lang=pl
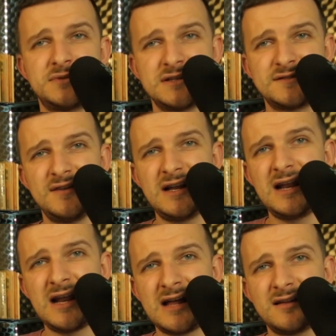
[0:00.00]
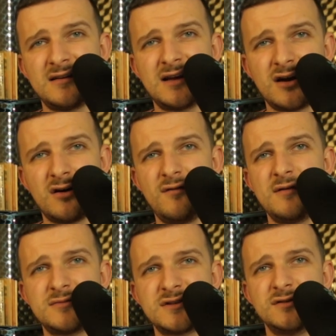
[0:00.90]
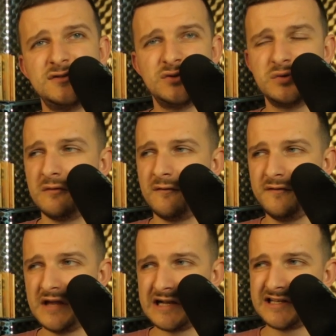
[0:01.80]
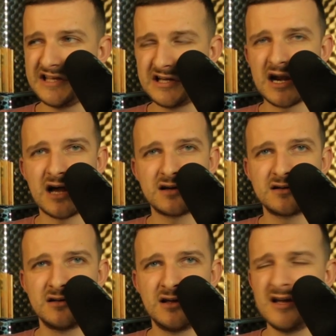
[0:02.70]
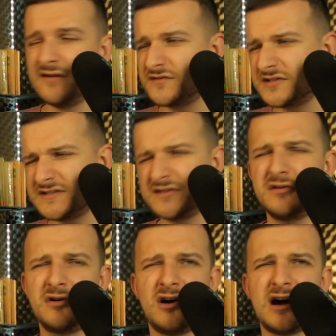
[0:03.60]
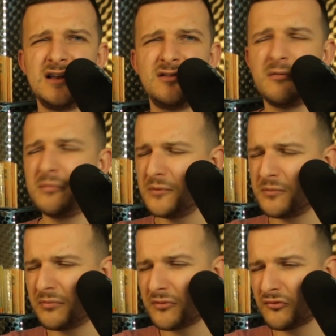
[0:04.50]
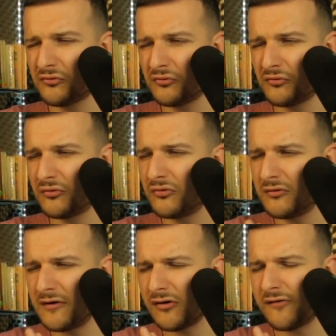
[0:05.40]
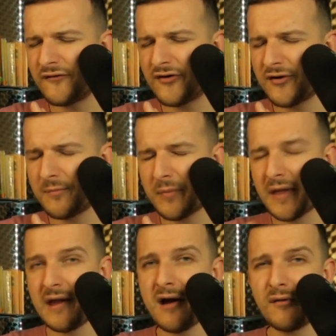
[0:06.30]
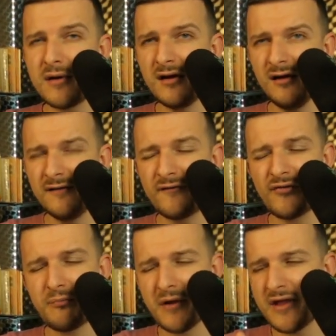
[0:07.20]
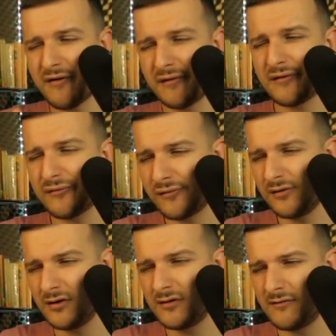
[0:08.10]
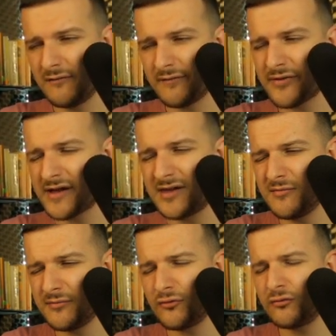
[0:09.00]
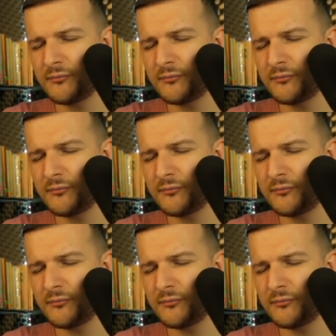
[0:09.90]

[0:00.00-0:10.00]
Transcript: przez wiele lat Krakowem rządził wielki krak. Wszyscy go kochali, to był po prostu wspaniały, wspaniały król. Taki no,